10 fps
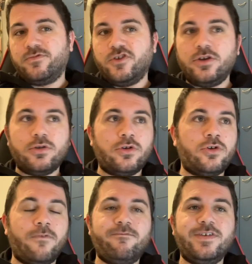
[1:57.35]
Cioè io non
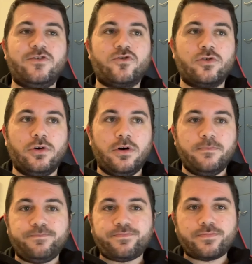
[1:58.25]
ho
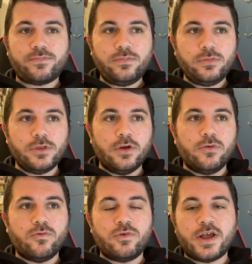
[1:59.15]
visto
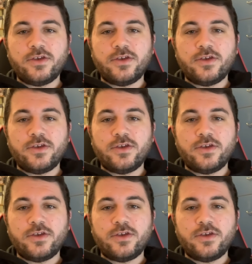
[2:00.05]
una